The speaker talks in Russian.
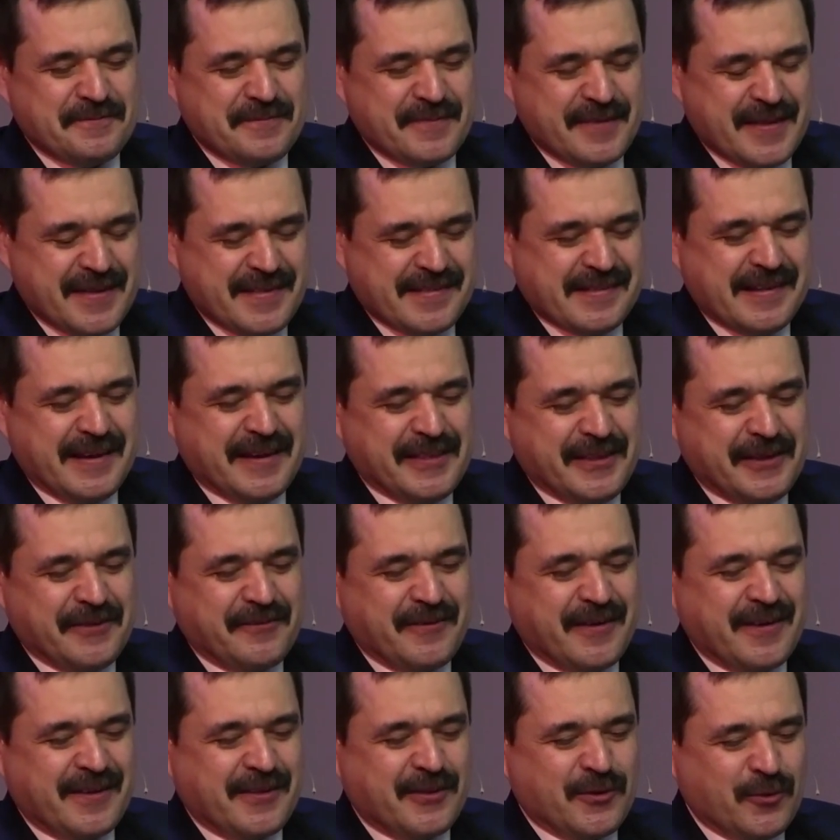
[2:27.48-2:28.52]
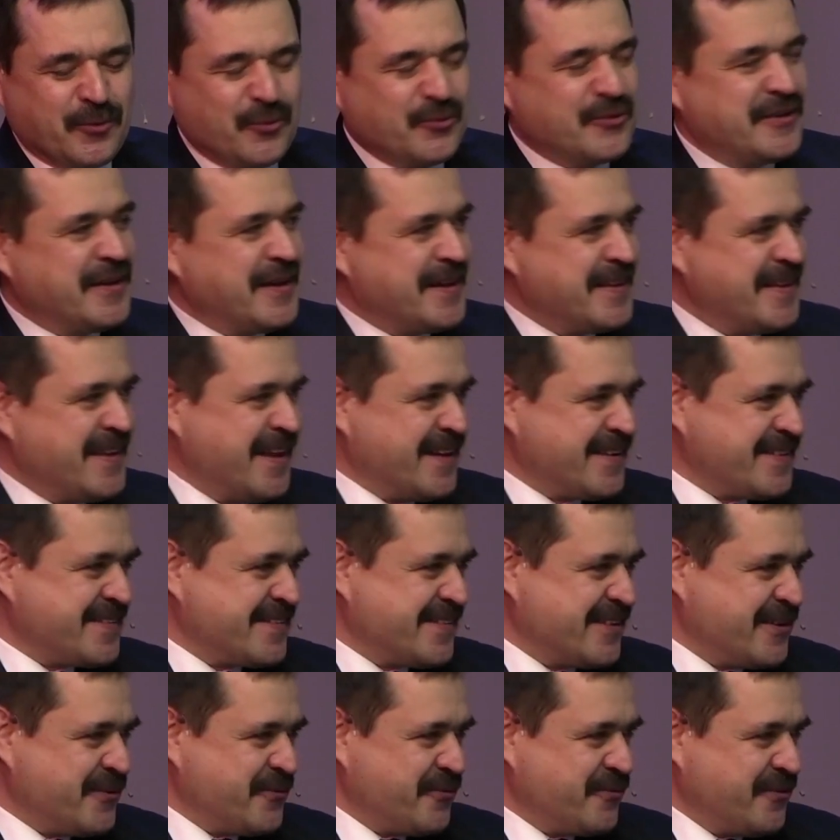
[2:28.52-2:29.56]
исследовать трудных
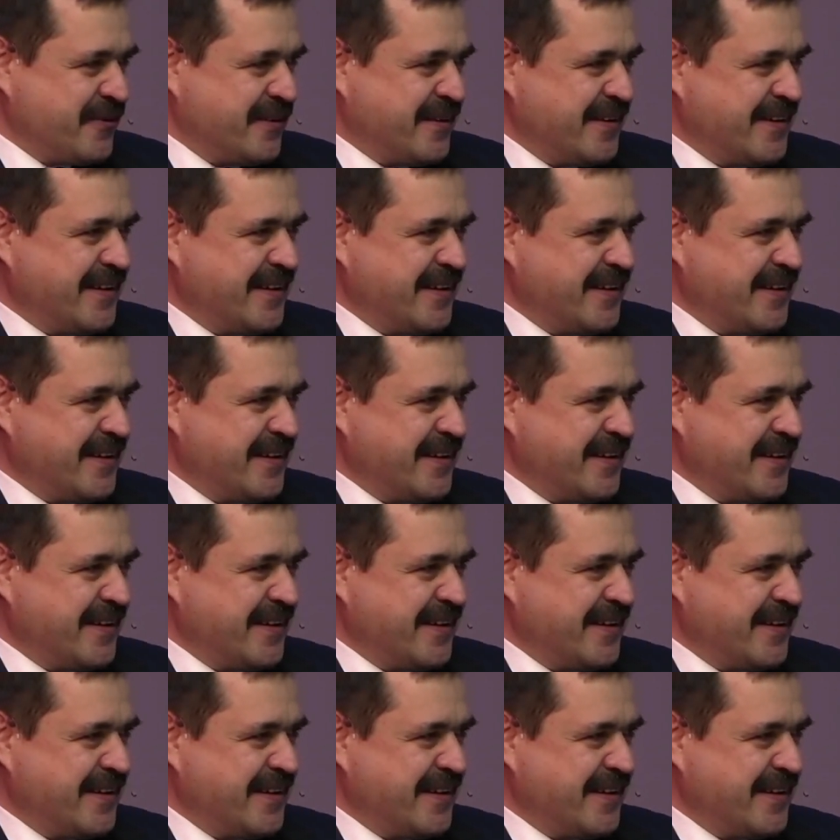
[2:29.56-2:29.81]
текстов